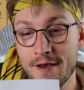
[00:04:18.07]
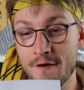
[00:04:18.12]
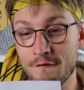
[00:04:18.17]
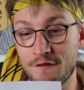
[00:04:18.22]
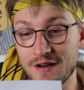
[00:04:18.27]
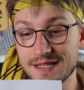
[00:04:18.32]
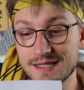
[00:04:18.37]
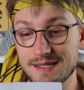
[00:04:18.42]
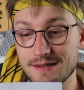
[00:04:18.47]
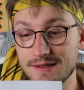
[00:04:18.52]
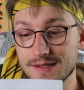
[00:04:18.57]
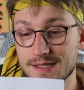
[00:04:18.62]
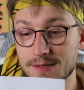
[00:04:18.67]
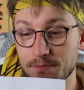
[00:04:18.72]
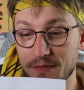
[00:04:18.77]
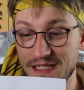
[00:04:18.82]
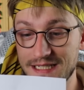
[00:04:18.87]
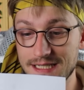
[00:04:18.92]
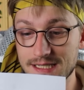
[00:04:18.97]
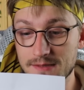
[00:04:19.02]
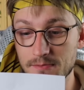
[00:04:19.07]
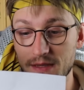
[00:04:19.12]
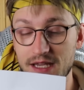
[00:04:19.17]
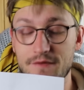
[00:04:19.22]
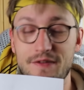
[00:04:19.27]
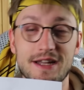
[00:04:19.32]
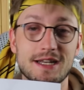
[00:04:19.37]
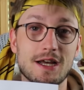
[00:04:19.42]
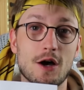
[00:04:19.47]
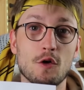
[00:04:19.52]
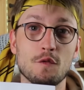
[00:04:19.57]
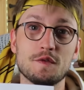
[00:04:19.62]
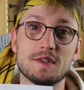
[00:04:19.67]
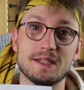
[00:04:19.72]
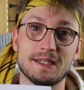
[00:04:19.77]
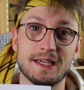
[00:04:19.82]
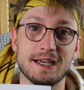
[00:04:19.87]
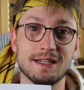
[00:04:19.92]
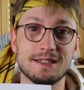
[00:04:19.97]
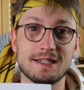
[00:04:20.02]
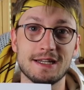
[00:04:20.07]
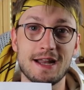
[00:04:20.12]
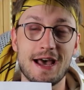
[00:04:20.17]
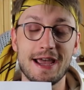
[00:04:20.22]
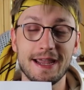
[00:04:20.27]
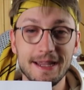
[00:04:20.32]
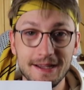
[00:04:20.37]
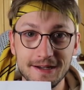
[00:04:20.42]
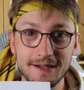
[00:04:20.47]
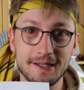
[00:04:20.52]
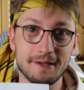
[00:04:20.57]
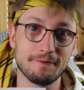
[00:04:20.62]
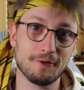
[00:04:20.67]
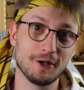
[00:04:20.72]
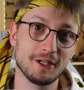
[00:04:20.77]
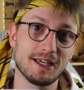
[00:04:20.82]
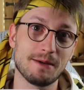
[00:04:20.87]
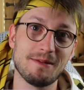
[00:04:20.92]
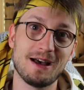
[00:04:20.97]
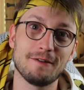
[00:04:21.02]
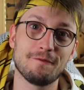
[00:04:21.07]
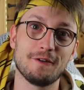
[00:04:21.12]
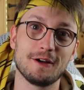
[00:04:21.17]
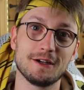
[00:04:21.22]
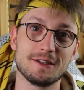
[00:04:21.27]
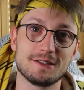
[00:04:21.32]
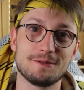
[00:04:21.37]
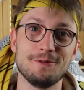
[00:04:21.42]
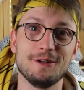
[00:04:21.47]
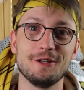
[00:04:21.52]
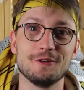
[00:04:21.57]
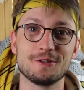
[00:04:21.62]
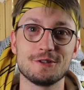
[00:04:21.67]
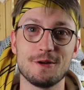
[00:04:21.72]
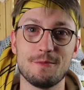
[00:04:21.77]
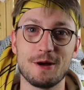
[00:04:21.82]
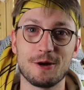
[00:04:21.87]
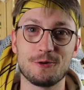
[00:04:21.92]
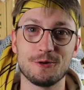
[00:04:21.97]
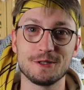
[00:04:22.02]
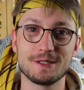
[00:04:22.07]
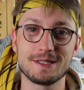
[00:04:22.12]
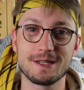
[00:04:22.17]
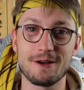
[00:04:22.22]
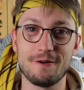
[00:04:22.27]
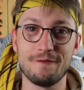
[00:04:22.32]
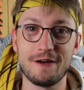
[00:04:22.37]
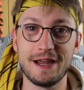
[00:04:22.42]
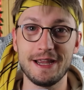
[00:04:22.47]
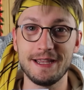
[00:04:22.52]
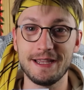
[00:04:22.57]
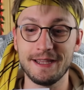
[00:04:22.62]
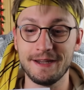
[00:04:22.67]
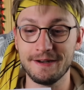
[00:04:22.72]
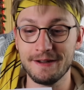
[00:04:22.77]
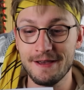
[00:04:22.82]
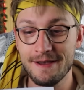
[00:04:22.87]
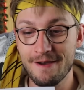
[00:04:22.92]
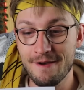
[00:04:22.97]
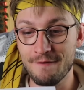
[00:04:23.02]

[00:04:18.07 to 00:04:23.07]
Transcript: was es mit diesem Event auf sich hat, denn eigentlich wollte ich am Anfang des Videos nochmal kurz drauf eingehen,